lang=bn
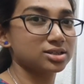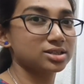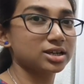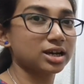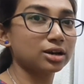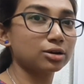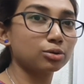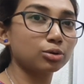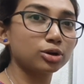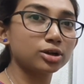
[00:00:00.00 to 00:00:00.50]

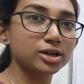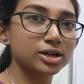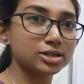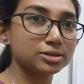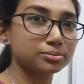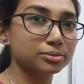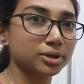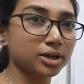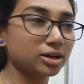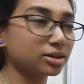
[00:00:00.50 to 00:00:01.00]
যারা ওল্ড
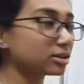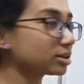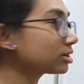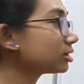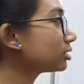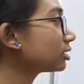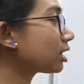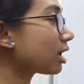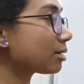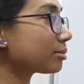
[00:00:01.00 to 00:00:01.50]
অ্যাসপিরেন্ট
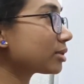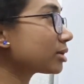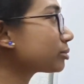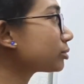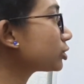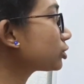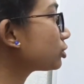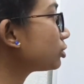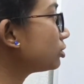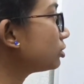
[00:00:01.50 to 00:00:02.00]
আমার
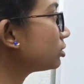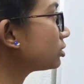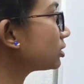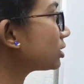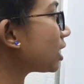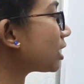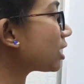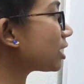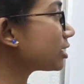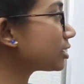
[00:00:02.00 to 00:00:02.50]
মতন
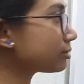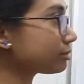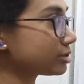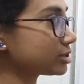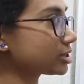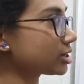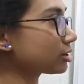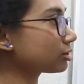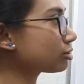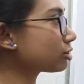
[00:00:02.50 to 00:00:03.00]
তারা
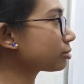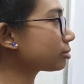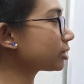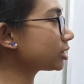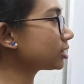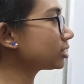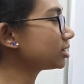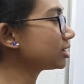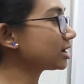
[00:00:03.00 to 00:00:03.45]
রিভিশন করবে